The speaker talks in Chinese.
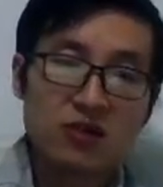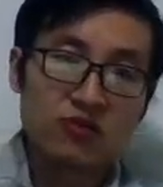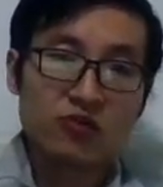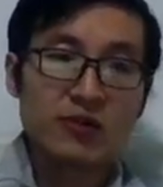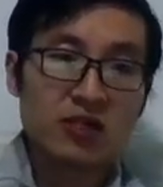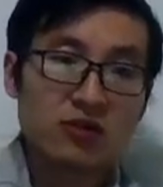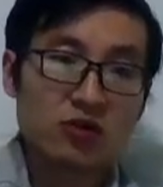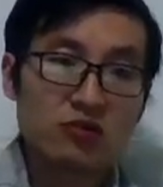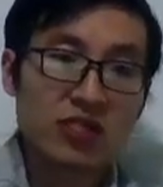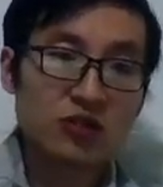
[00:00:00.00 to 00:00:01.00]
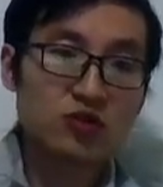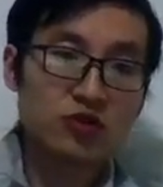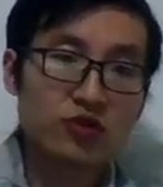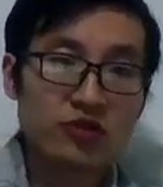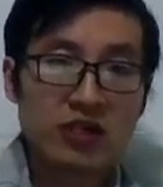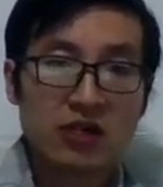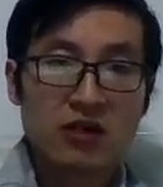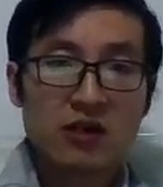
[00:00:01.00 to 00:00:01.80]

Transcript: 我们通常所说的